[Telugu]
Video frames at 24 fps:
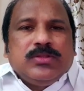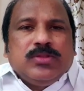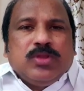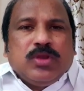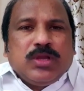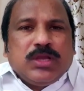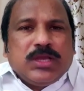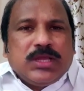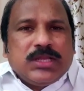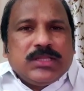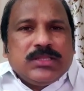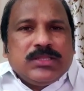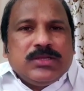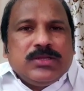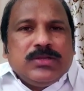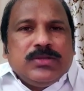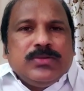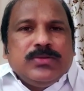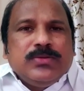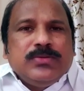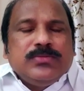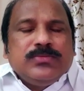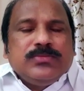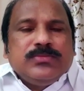దొంగల
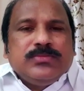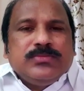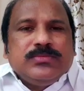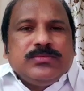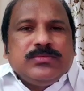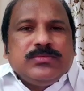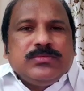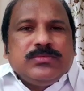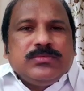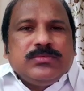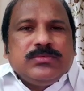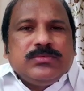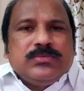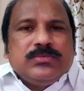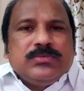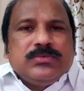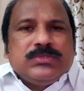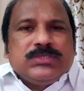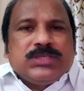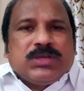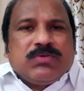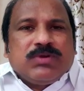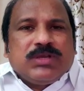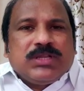దండు
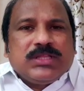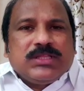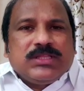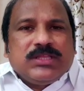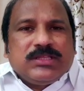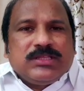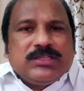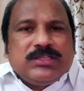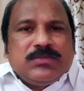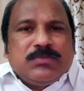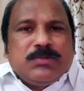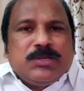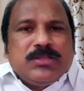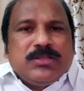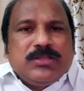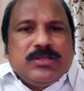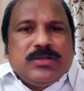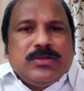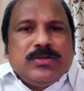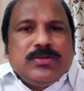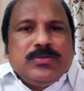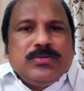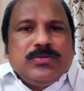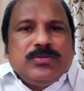చవట దద్దమల
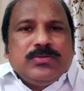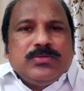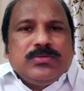దండు